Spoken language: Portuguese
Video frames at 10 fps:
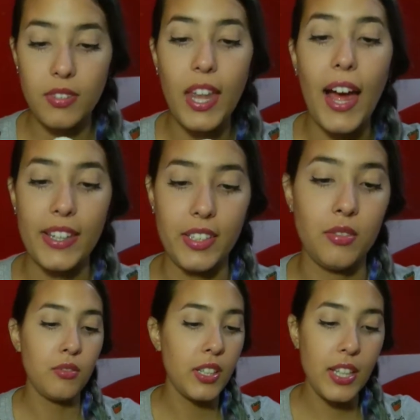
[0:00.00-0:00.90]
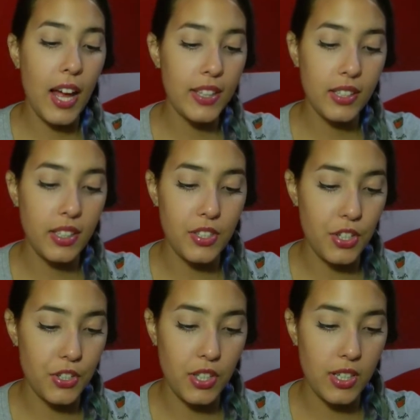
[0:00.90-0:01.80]
Nada, não tem nada aqui,
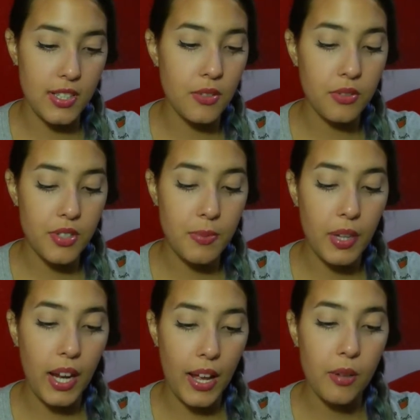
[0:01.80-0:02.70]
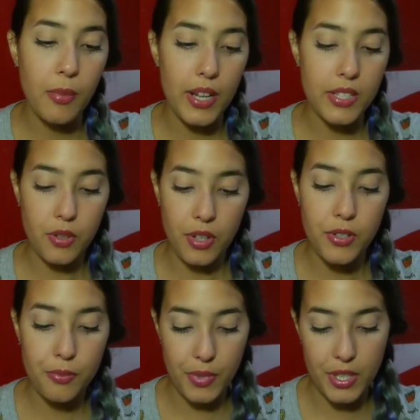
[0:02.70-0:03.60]
gente. Eles não explicaram mais, é só
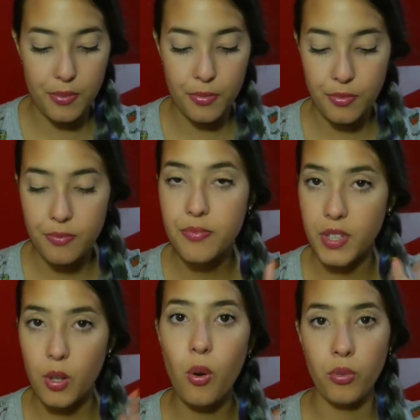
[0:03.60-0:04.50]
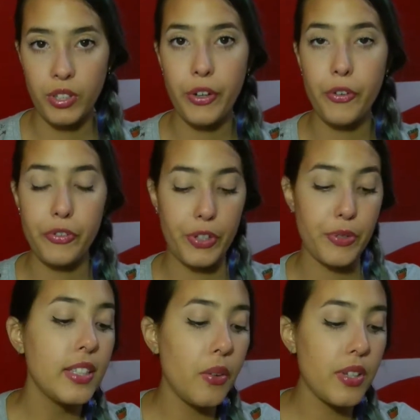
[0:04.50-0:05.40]
isso mesmo. Encontrem ovinhos.
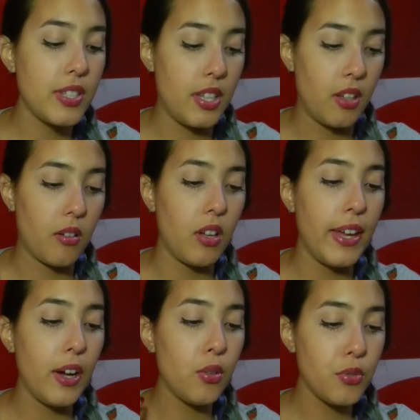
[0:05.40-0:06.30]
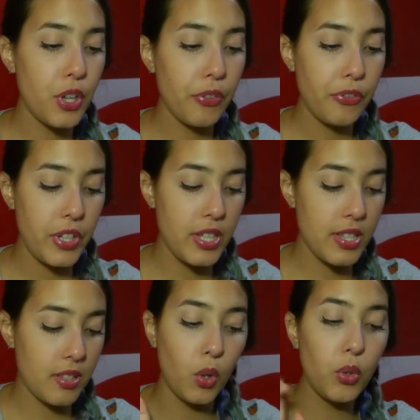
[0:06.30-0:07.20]
Então, assim, eu já
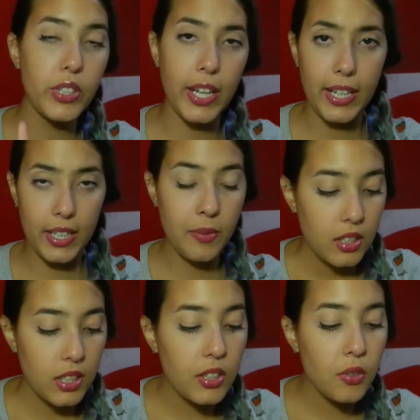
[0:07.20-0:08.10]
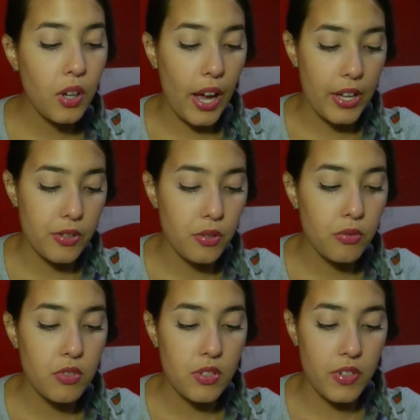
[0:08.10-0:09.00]
fiz o daily, que no caso
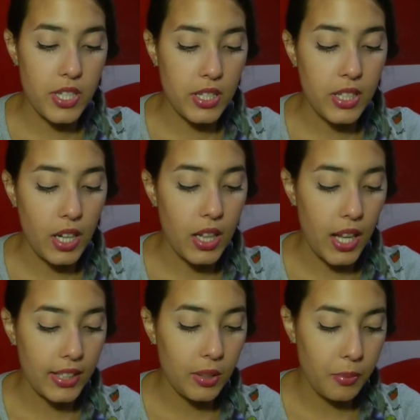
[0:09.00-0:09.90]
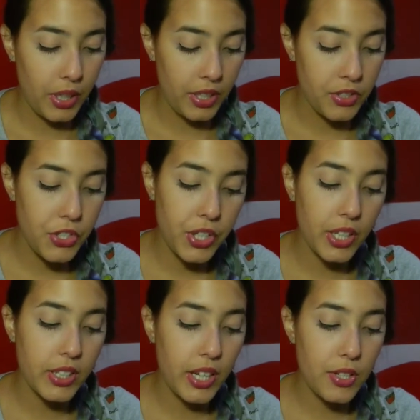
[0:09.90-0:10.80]
se você entrar lá também, tinha
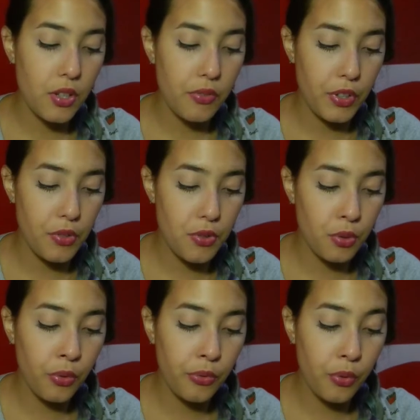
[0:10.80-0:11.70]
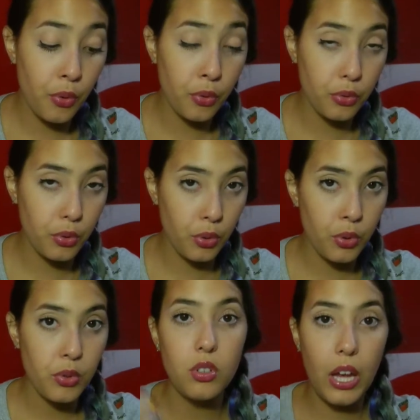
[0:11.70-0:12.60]
três ovinhos no fundo
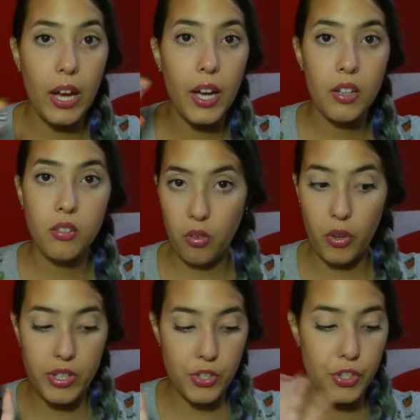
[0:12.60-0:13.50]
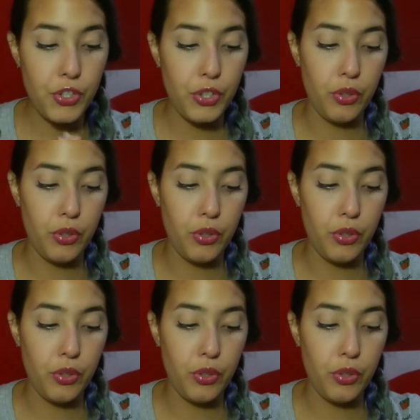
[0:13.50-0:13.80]
da coisa de estilo.